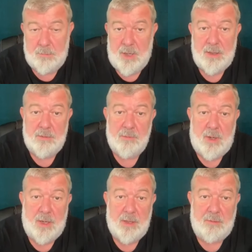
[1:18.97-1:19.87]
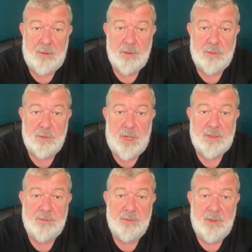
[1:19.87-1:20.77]
Поэтому, когда у
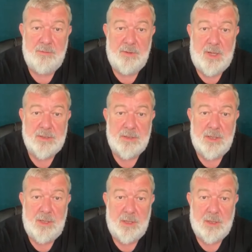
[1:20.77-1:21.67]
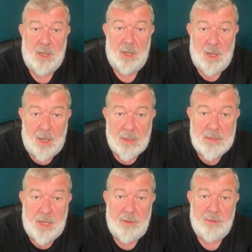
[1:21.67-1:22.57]
государственной власти нет,
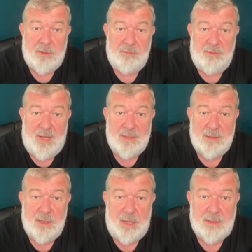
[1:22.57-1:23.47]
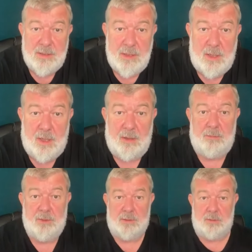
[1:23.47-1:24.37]
остается власть насилия,
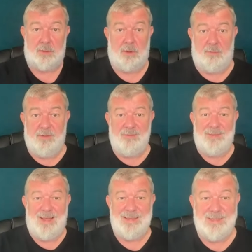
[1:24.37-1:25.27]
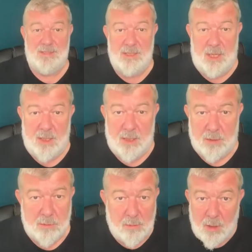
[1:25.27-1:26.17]
безусловно, и власть
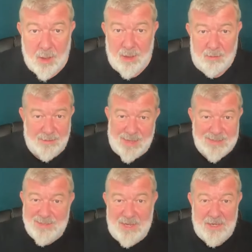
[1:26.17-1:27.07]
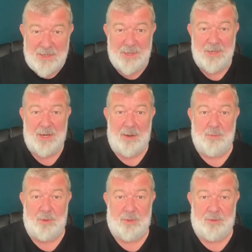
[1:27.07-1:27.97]
денег. Но власть денег не
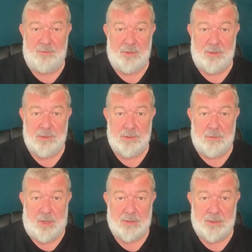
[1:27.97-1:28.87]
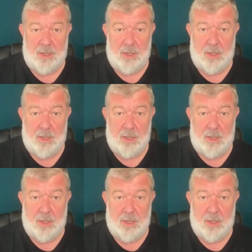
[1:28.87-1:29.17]
работает в этой ситуации.